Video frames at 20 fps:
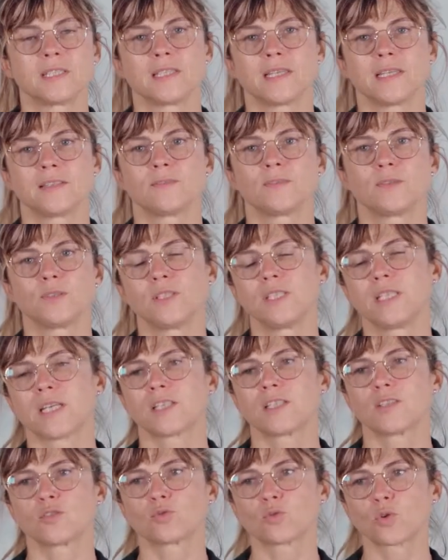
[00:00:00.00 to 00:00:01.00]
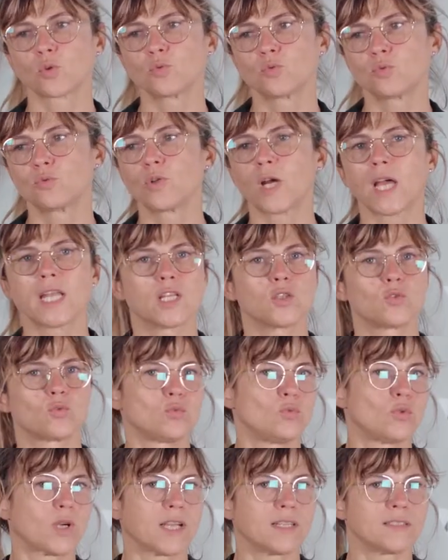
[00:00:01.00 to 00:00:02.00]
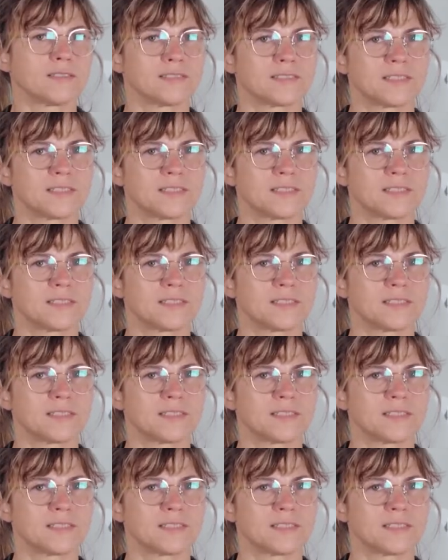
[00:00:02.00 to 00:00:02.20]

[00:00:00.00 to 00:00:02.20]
che vuol dire struttura natura,